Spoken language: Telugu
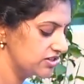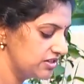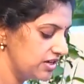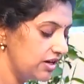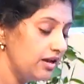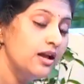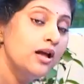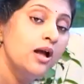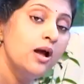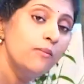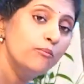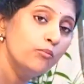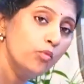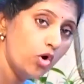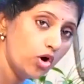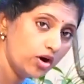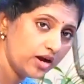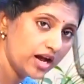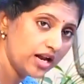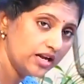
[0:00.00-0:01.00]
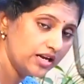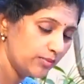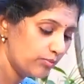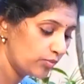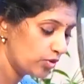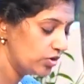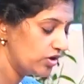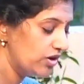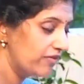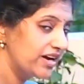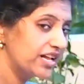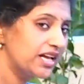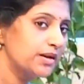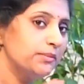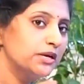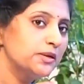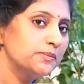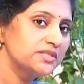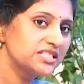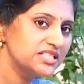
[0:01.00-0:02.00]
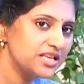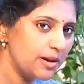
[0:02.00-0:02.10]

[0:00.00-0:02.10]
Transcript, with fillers: చేసి మోకాలు నొప్పులు ఉన్న వాళ్ళకి మనం